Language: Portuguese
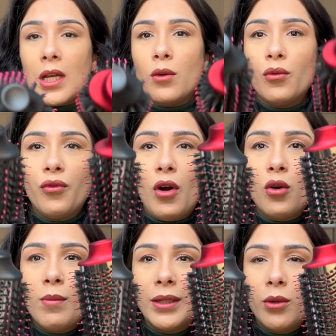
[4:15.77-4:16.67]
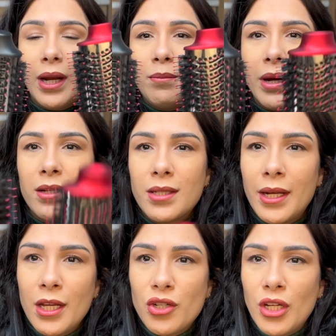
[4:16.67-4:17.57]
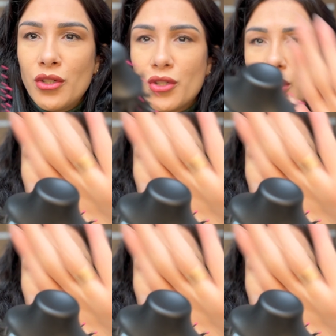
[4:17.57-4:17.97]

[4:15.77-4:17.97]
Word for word: O foco mandou lembrança, né, gente?